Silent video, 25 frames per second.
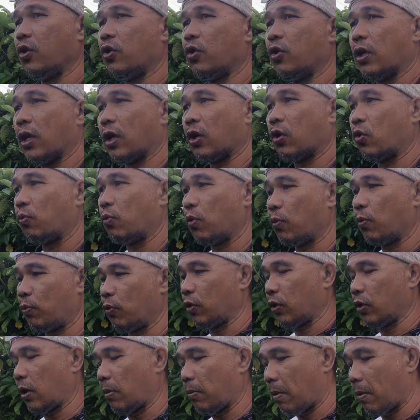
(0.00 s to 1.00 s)
Doon ako
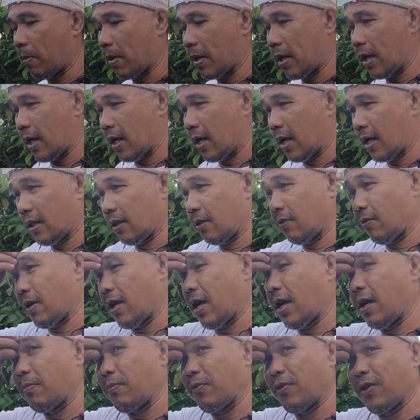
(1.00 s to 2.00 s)
pupunta mamaya at
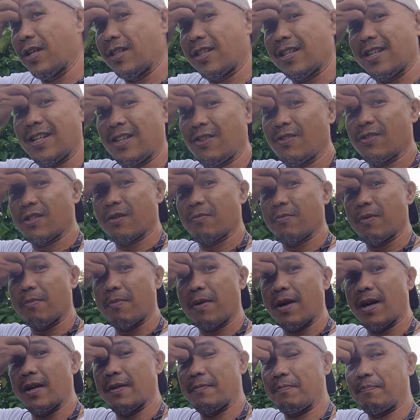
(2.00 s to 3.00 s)
tunahin po natin dito sa
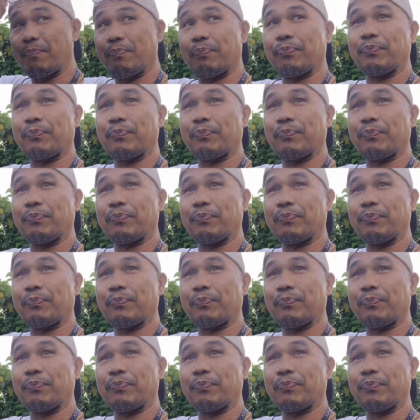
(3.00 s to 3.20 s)
baba.